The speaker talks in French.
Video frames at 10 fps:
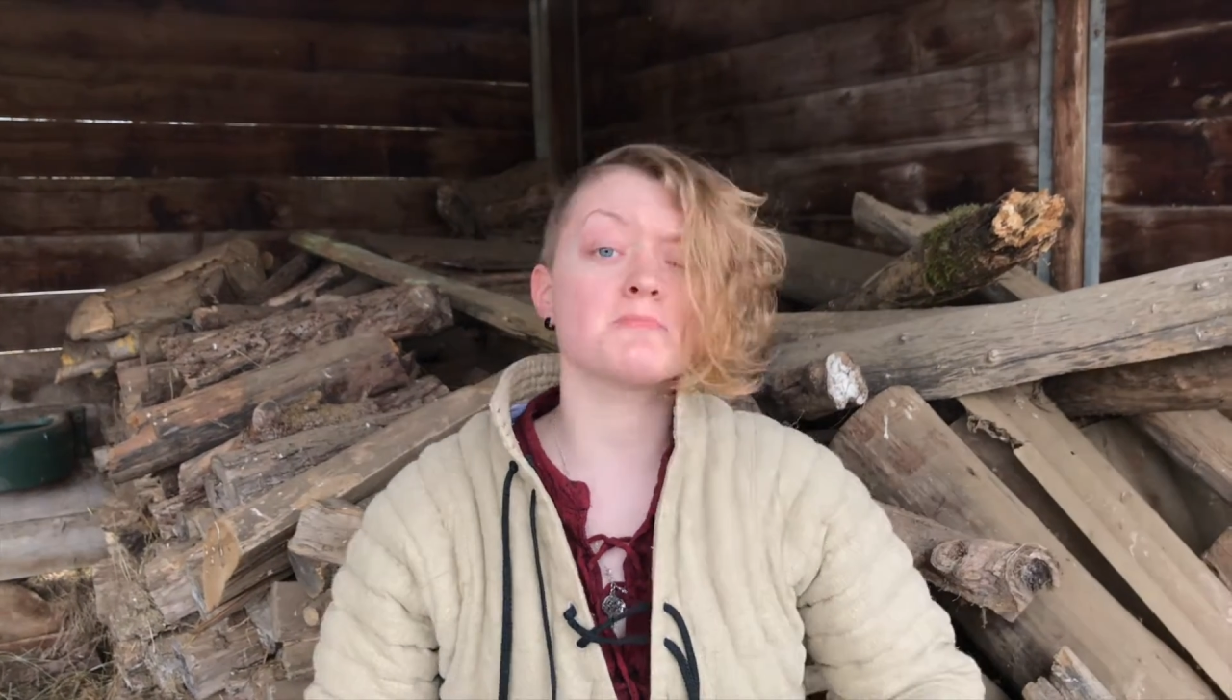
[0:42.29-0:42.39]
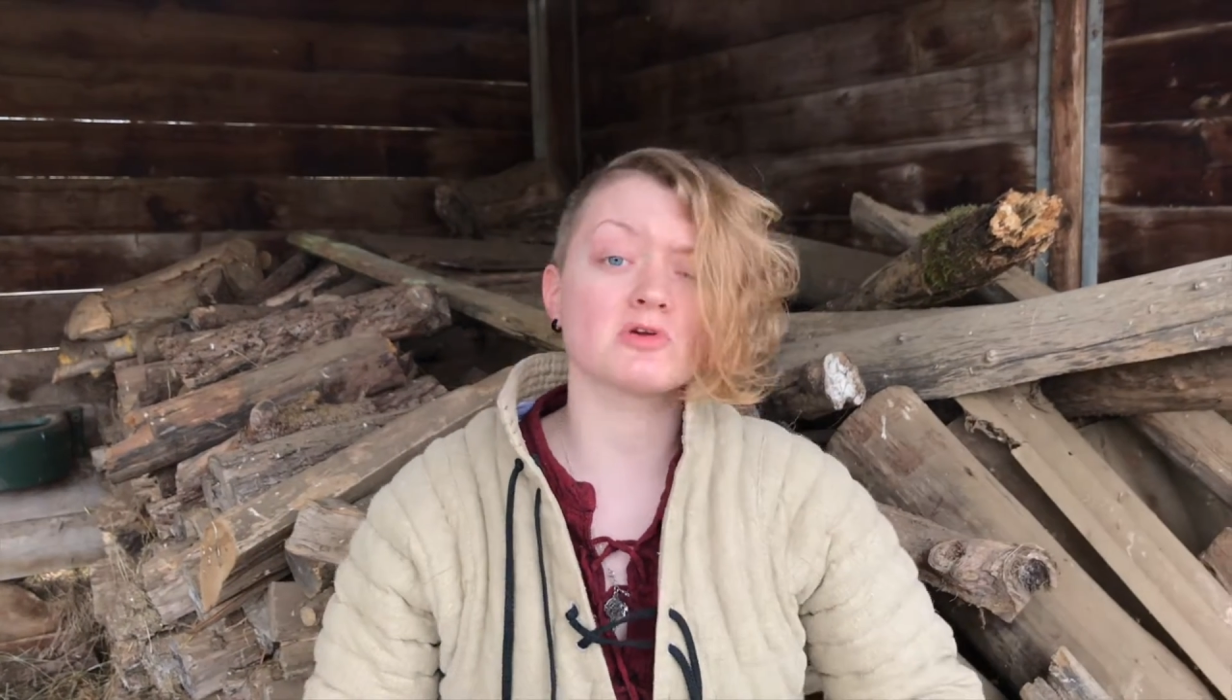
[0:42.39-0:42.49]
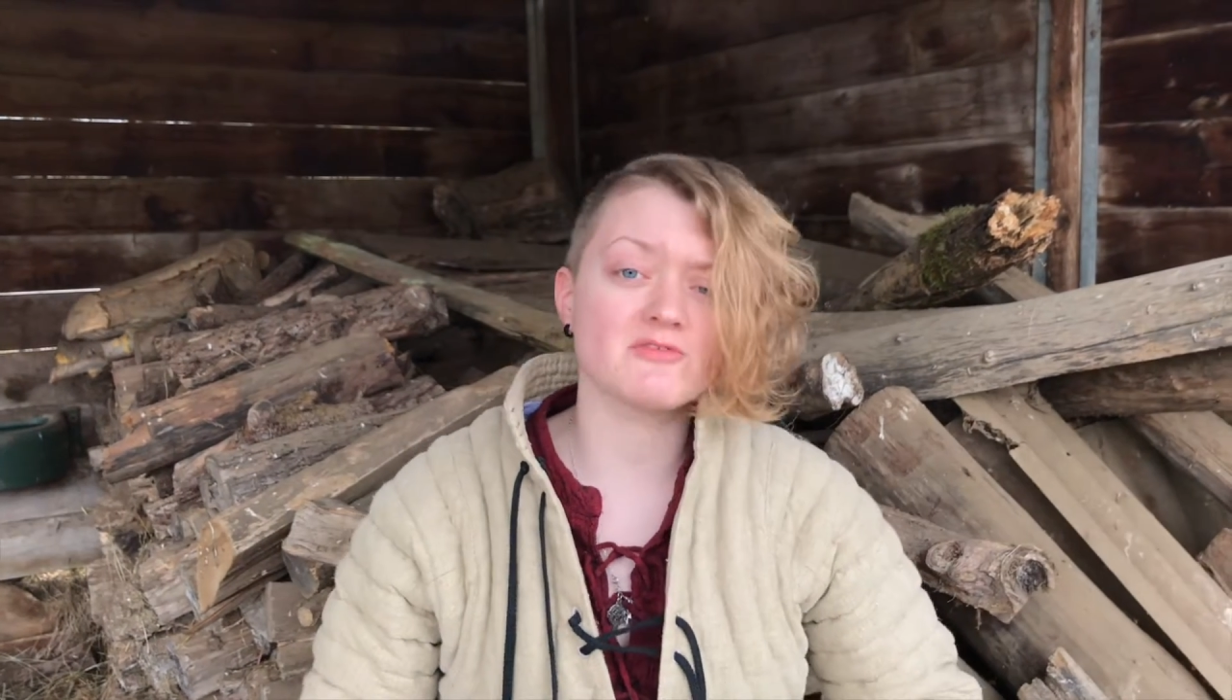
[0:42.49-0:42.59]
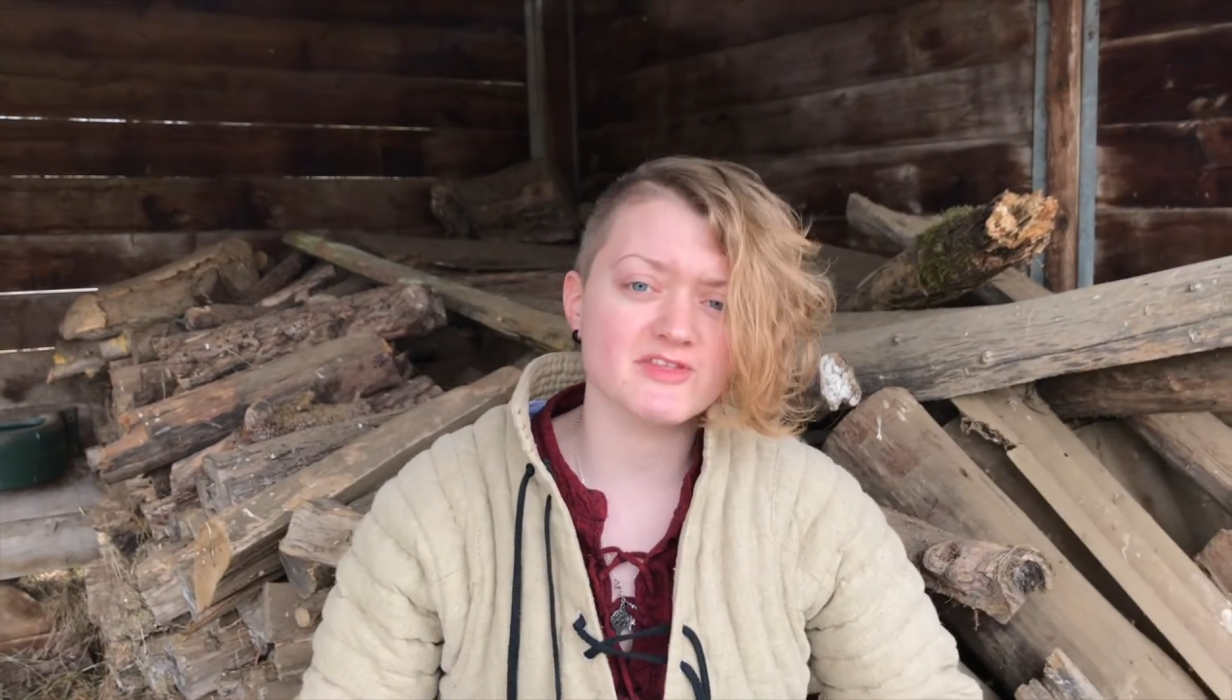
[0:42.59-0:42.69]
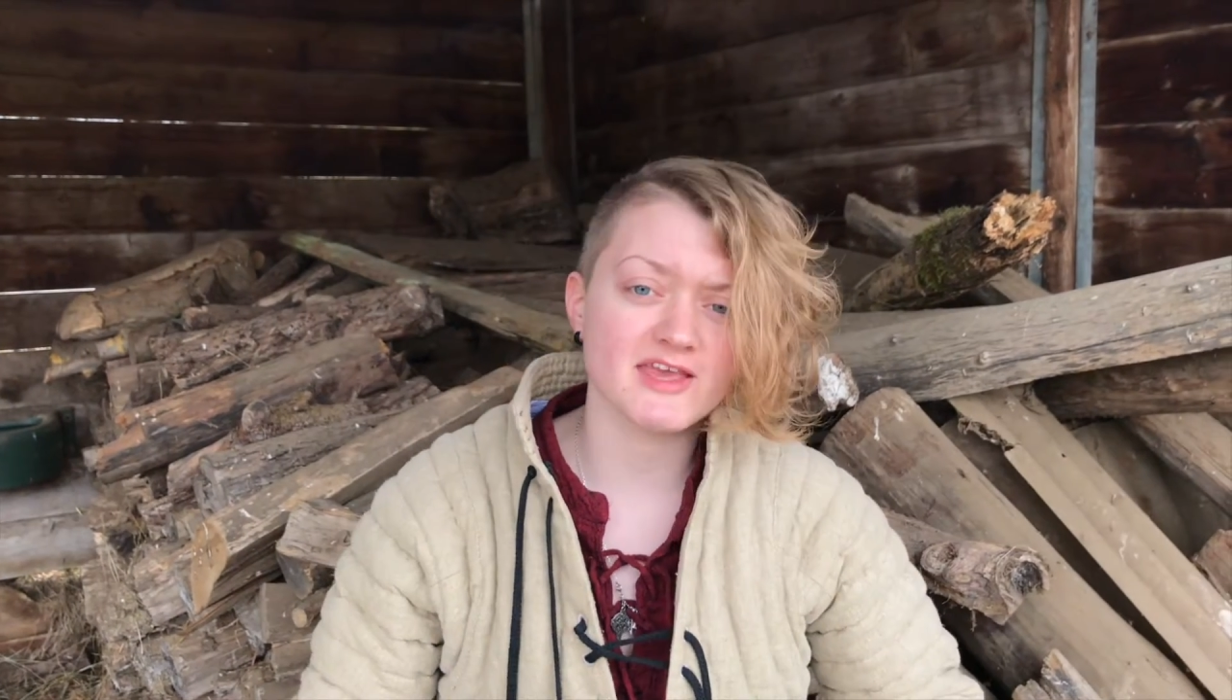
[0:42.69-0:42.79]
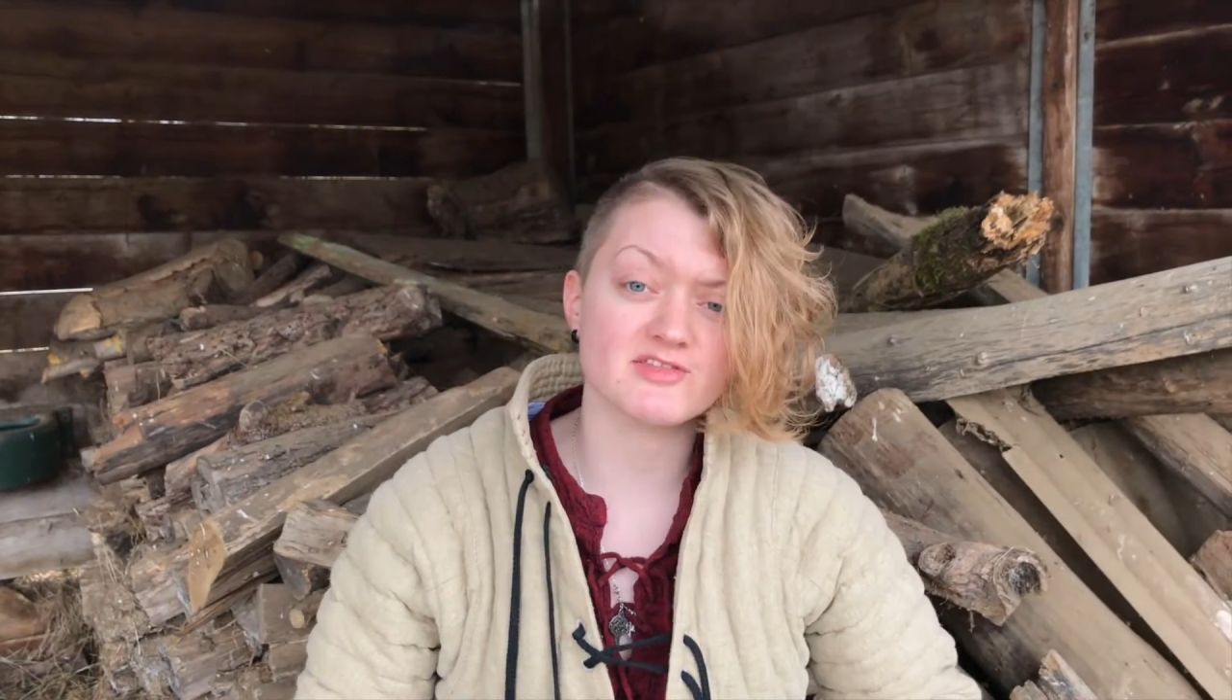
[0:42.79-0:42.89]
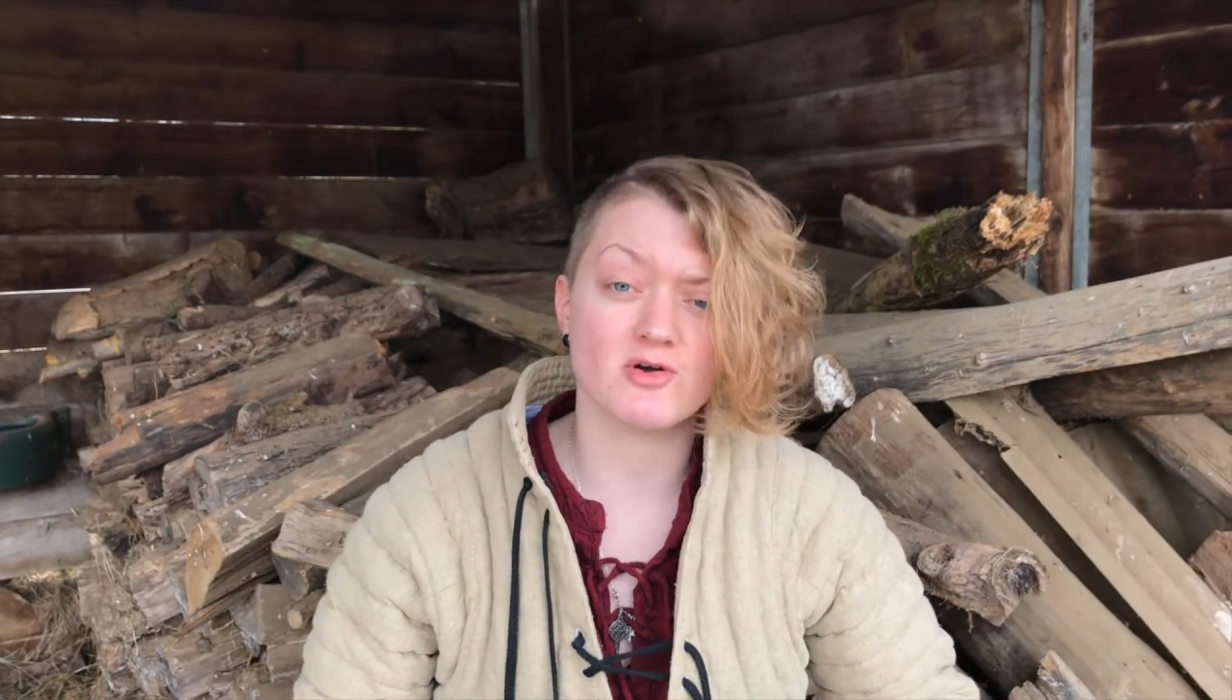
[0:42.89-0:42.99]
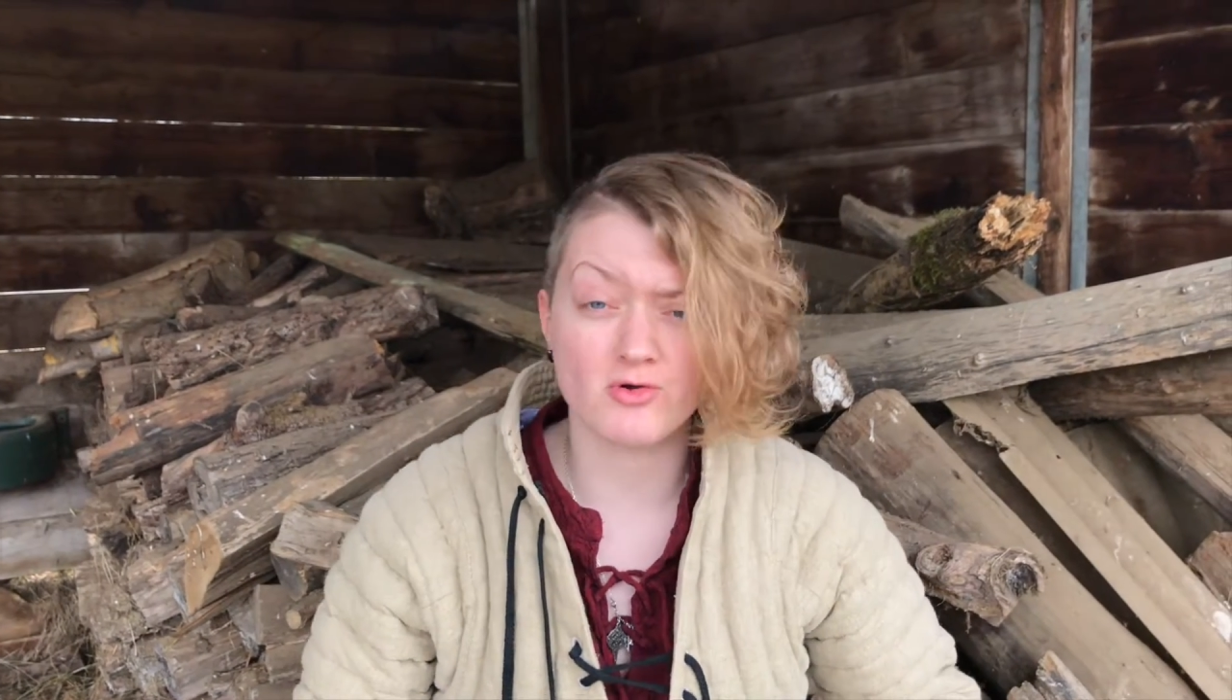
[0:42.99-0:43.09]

et pour la vitesse